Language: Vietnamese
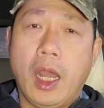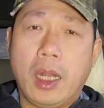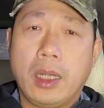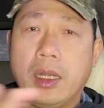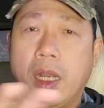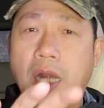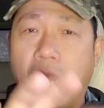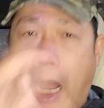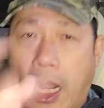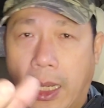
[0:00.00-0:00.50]
nó
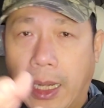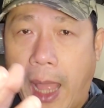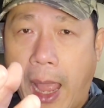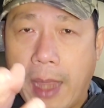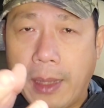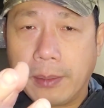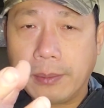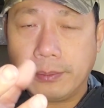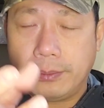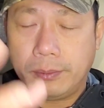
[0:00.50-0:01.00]
nó lật
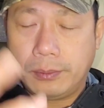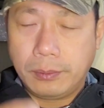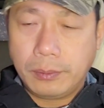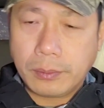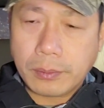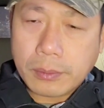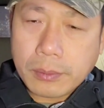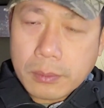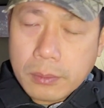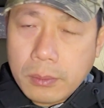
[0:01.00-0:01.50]
lại
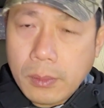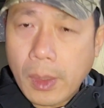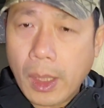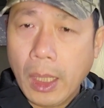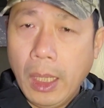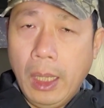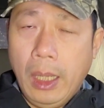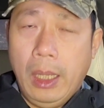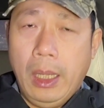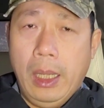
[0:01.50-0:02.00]

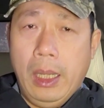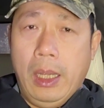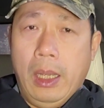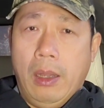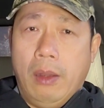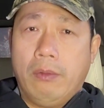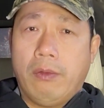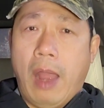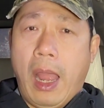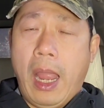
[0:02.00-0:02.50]

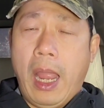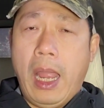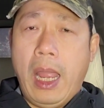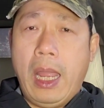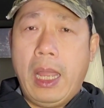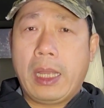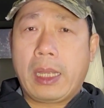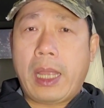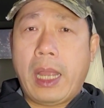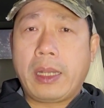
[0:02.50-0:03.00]

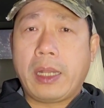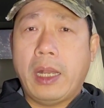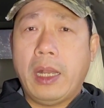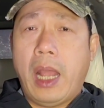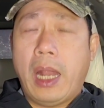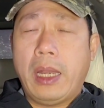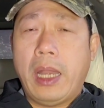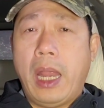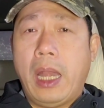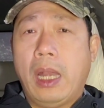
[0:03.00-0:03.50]
và cái
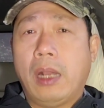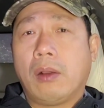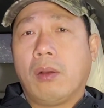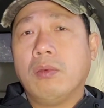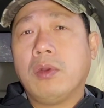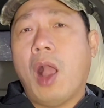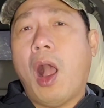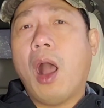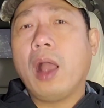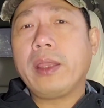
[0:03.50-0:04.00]
tình hình này nó
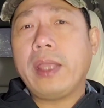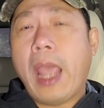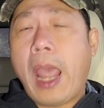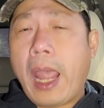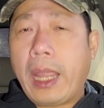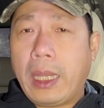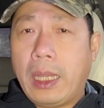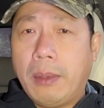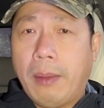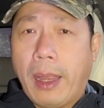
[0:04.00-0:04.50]
cũng khó
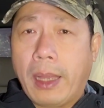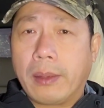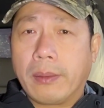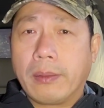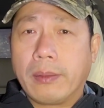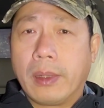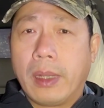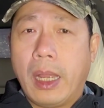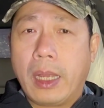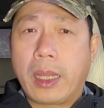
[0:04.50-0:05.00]
nhai các bạn
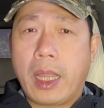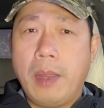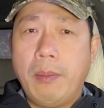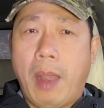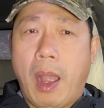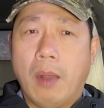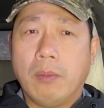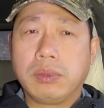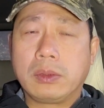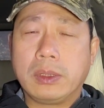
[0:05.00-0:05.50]
hay khi
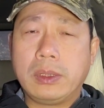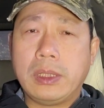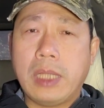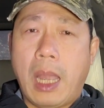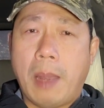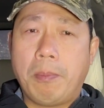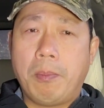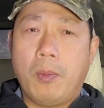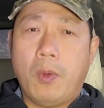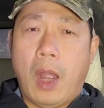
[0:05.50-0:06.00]
mà ông
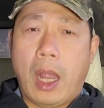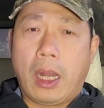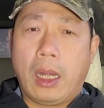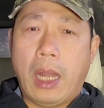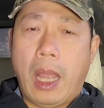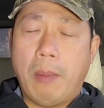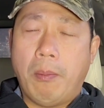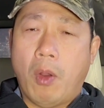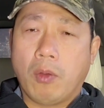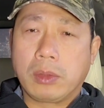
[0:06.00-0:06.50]
Trump hoặc
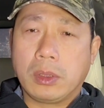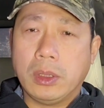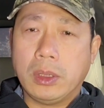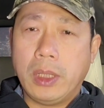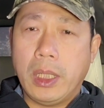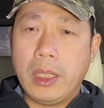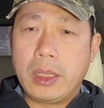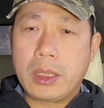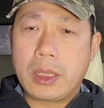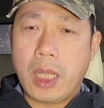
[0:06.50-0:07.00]
là một
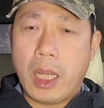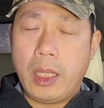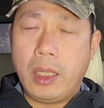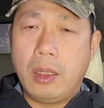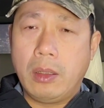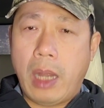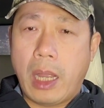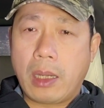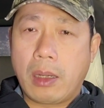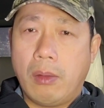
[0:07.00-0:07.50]
thượng nghị
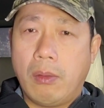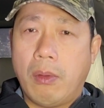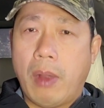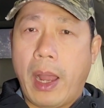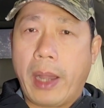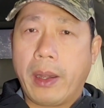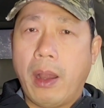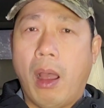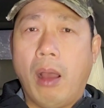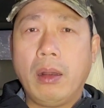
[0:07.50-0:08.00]
sĩ của đảng Cộng
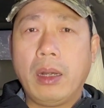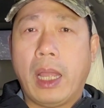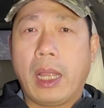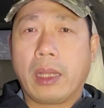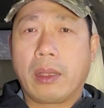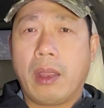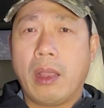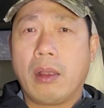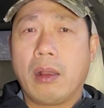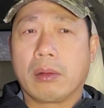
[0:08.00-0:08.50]
hòa đón
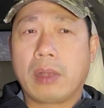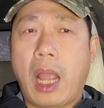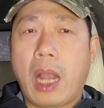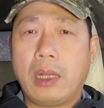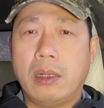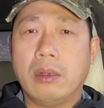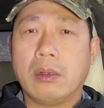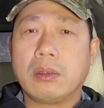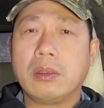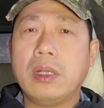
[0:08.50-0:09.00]
là chỉ có
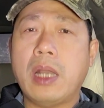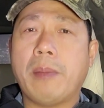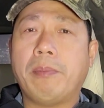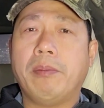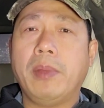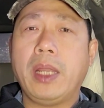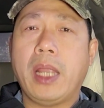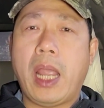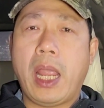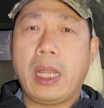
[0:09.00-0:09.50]
thắng được
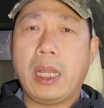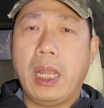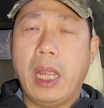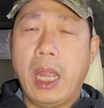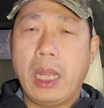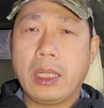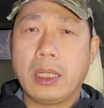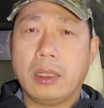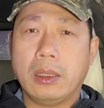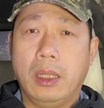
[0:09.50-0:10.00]
52
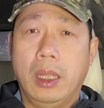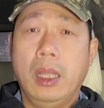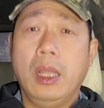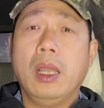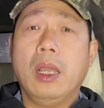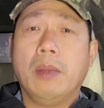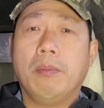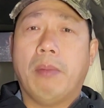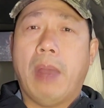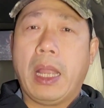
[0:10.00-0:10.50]
ghế thôi
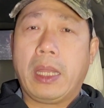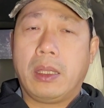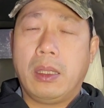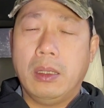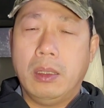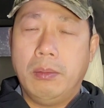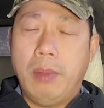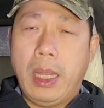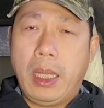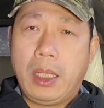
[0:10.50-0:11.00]
mà
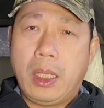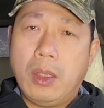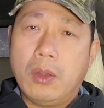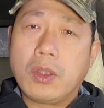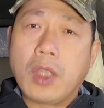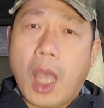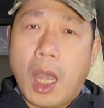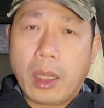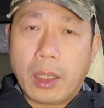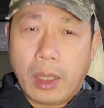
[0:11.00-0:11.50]
chưa biết
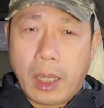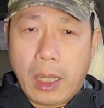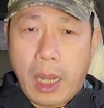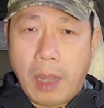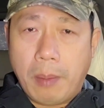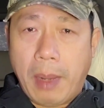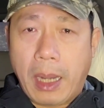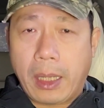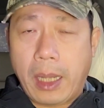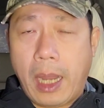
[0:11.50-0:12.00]
chiều trò như thế
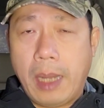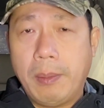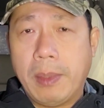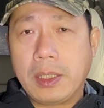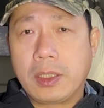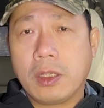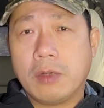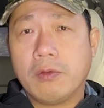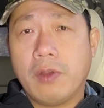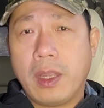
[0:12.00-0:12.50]
nào bạn thấy
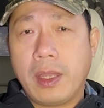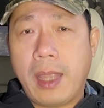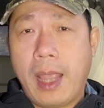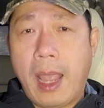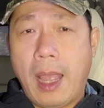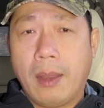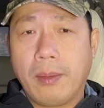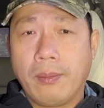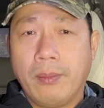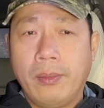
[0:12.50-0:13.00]
bên sâu về
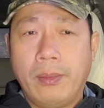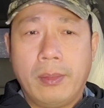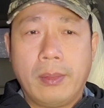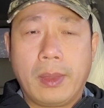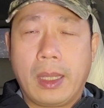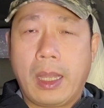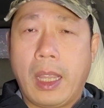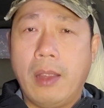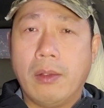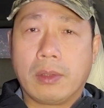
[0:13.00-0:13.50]
nhà không?
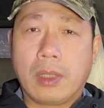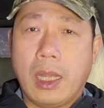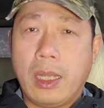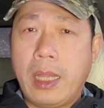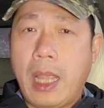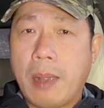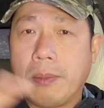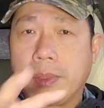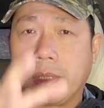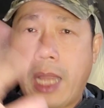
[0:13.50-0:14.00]
kêu
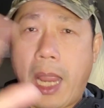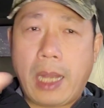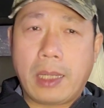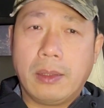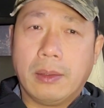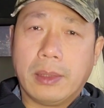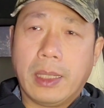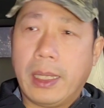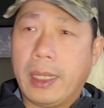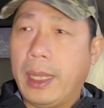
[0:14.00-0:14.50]
tới giám sát
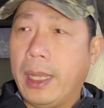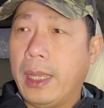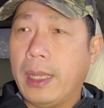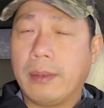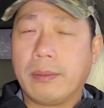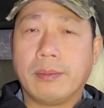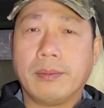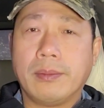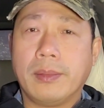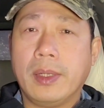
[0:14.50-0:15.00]
rồi này
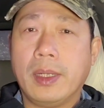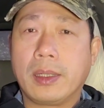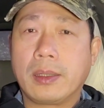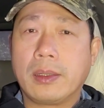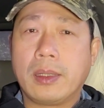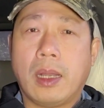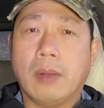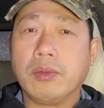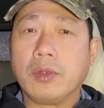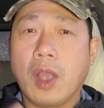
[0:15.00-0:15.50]
kia nó
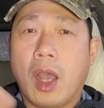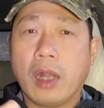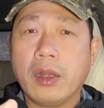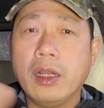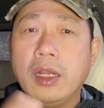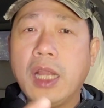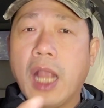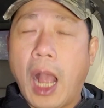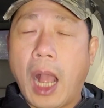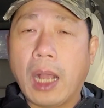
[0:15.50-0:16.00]
nó không cho
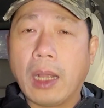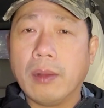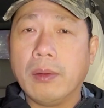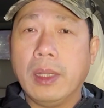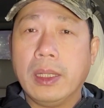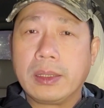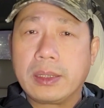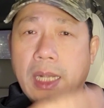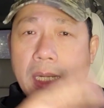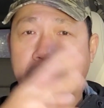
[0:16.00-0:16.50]
đứng gần
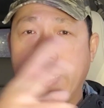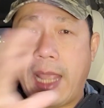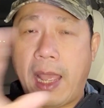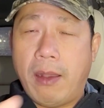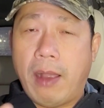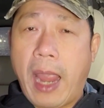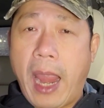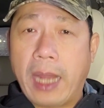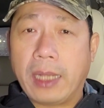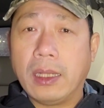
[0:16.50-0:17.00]
sách
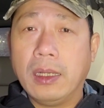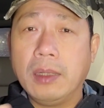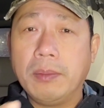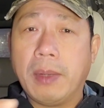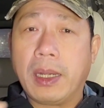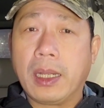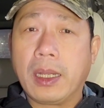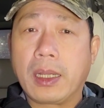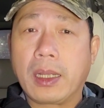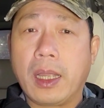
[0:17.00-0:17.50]
nhau hai
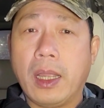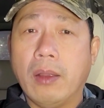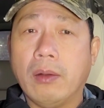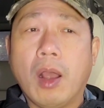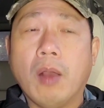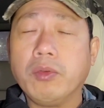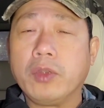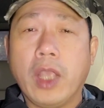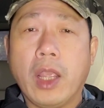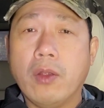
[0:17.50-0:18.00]
thước mà nó kêu
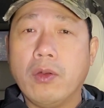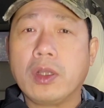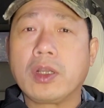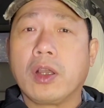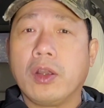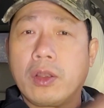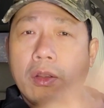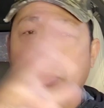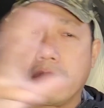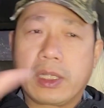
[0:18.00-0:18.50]
nó không chịu
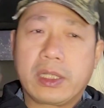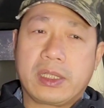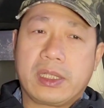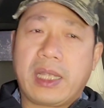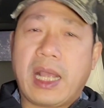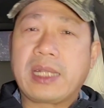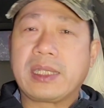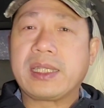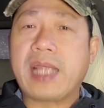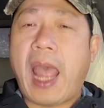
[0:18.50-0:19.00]
nó coi
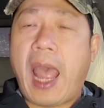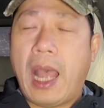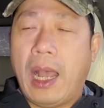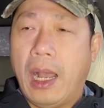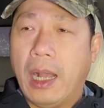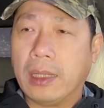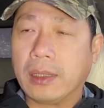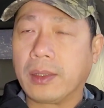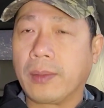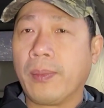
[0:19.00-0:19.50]
cách xa
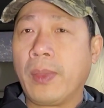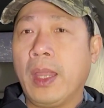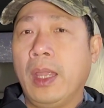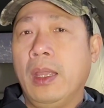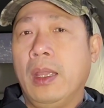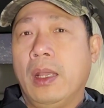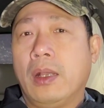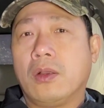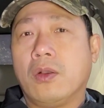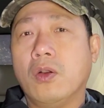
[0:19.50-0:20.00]
hơn nó
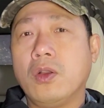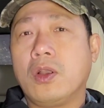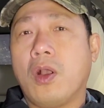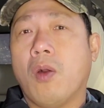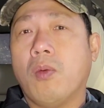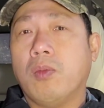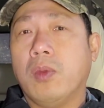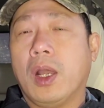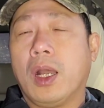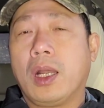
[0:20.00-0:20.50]
cuối
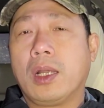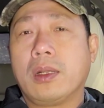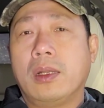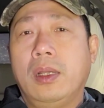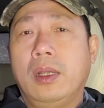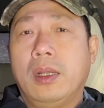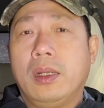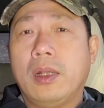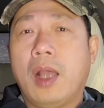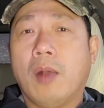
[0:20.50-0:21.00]
cùng nó
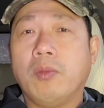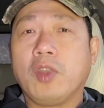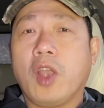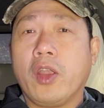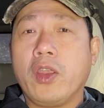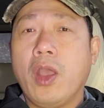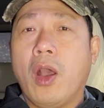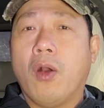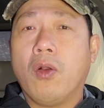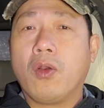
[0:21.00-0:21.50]
nó không
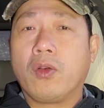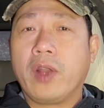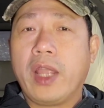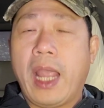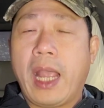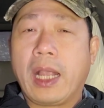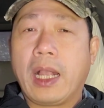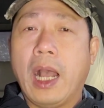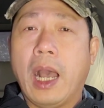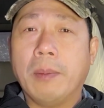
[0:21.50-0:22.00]
cho vô luôn
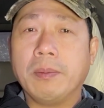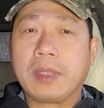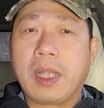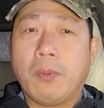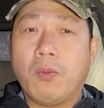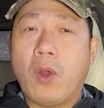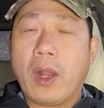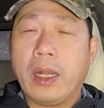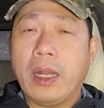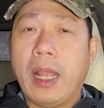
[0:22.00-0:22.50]
đi ăn cơm
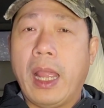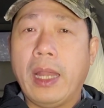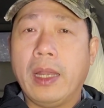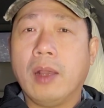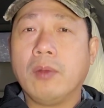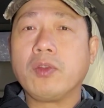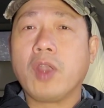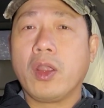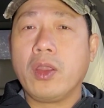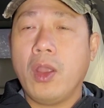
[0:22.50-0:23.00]
xong quỳnh lề
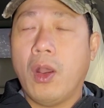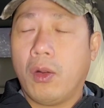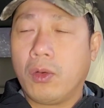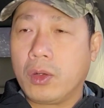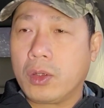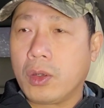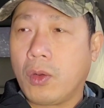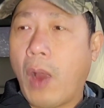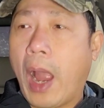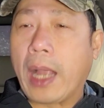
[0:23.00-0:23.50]
nó không cho
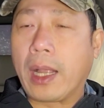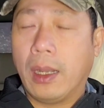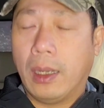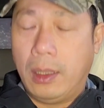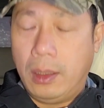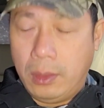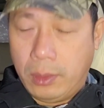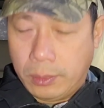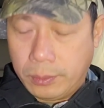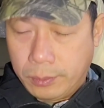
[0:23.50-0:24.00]
vô nó, nó khóa
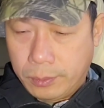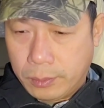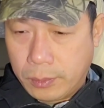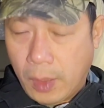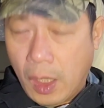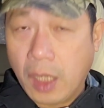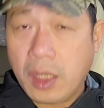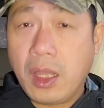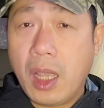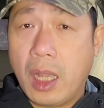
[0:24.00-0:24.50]
cửa luôn
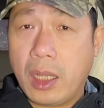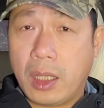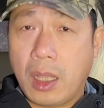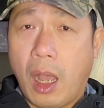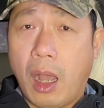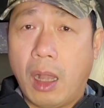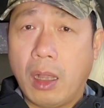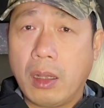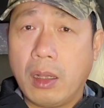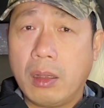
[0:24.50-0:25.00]
nó chơi
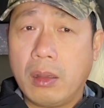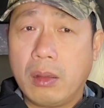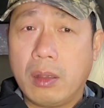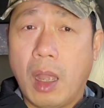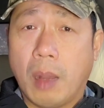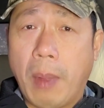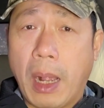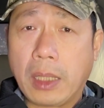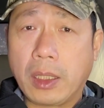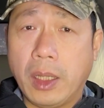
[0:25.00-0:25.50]
trò
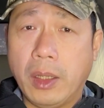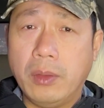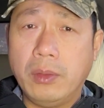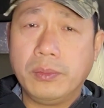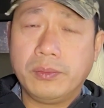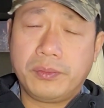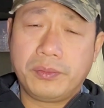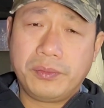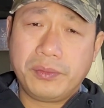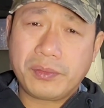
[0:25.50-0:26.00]
trò bẩn thỉu